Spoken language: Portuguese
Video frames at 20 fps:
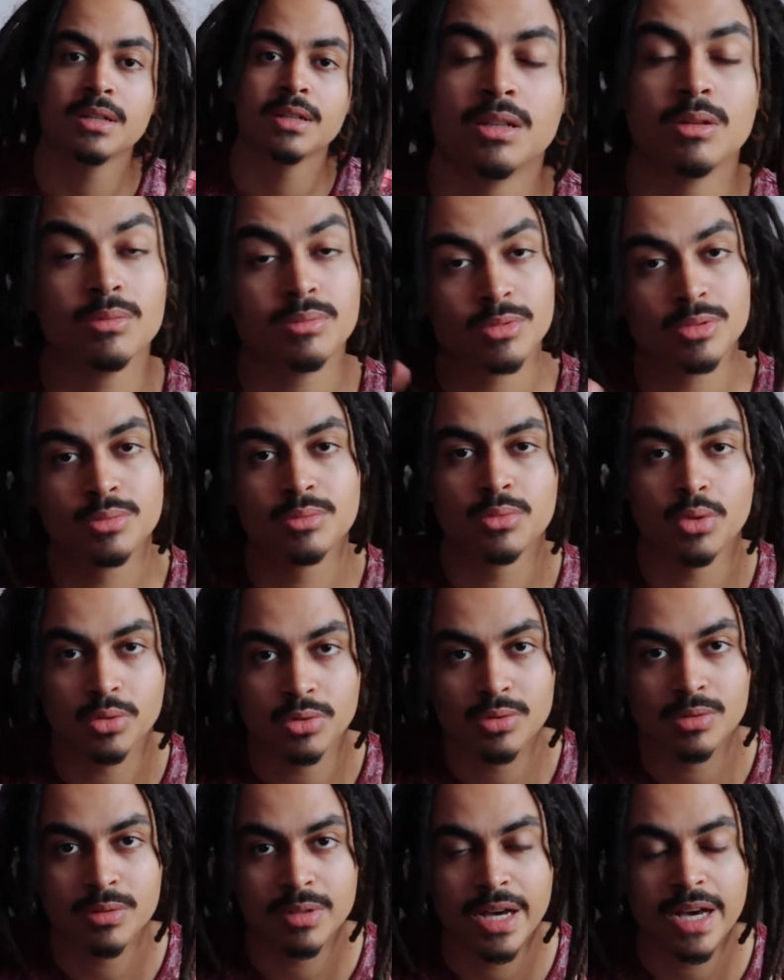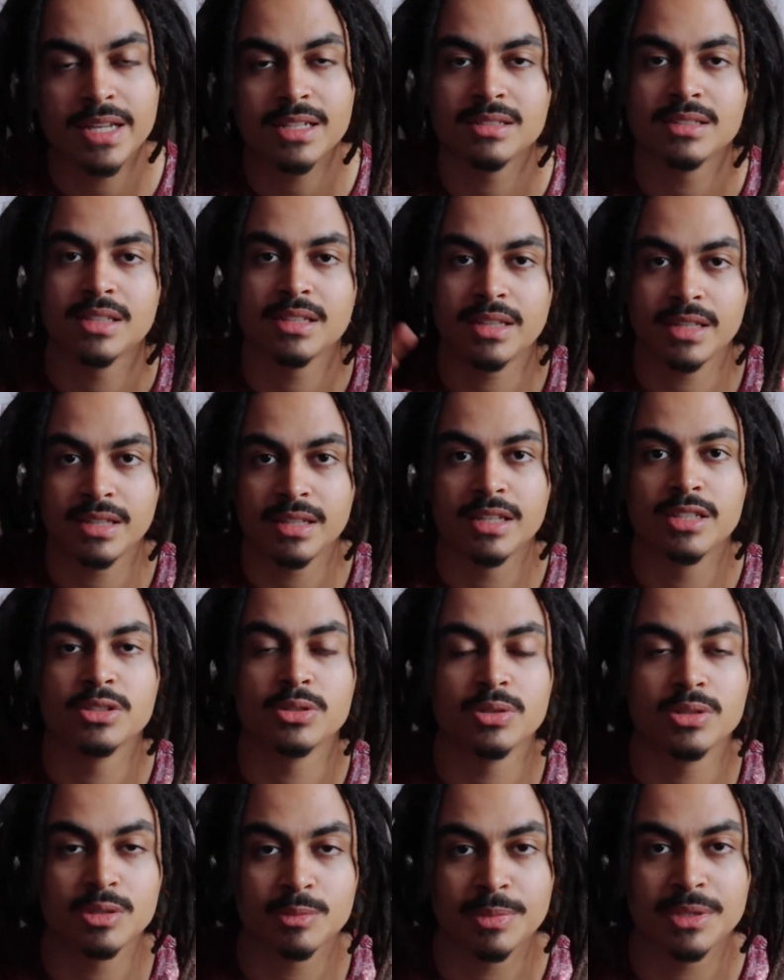Não todos os lugares, né? Tem
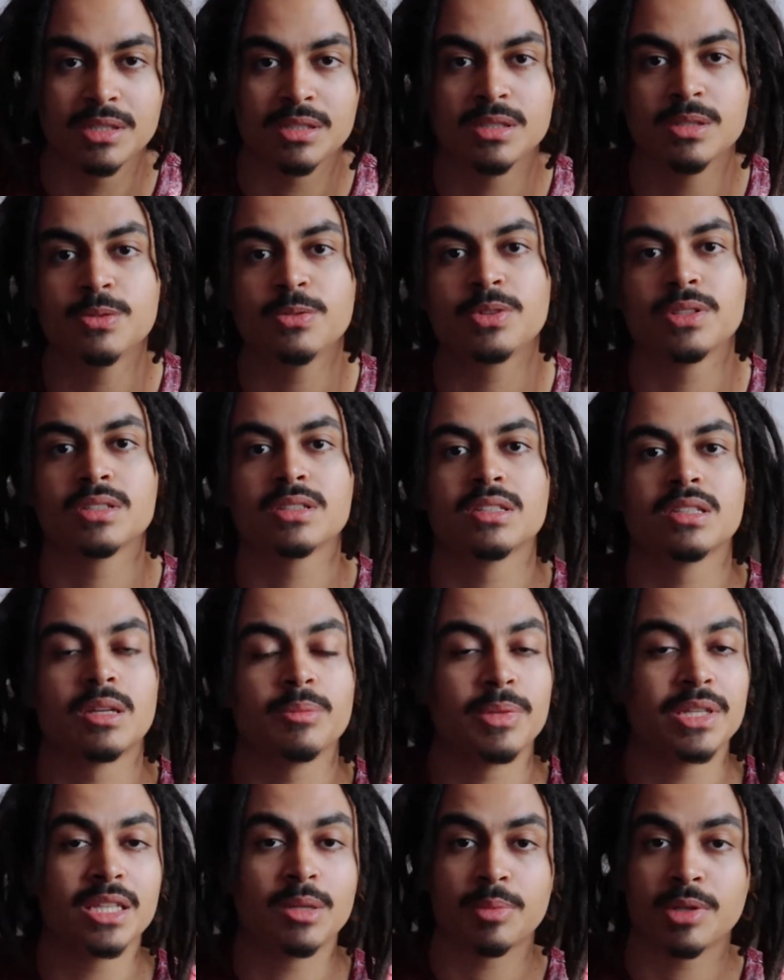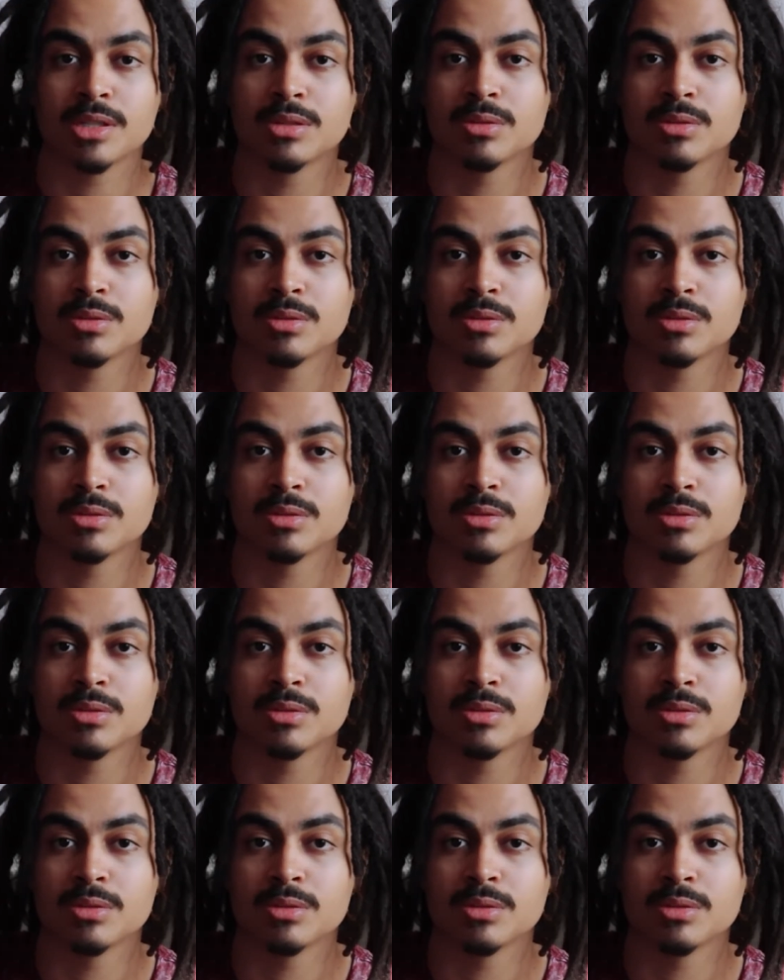regiões específicas que também dá para